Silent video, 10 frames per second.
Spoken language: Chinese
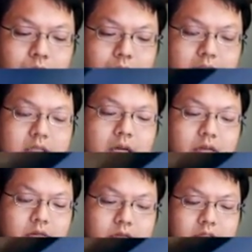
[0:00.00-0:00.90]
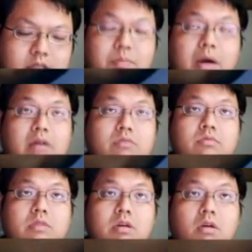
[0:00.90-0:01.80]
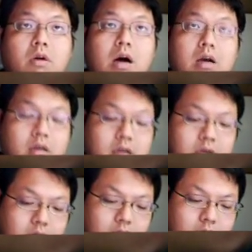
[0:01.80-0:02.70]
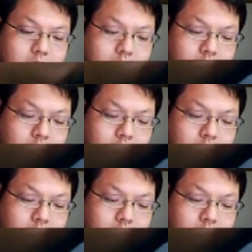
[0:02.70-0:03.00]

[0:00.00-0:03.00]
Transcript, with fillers: 边长有四百五的话啊，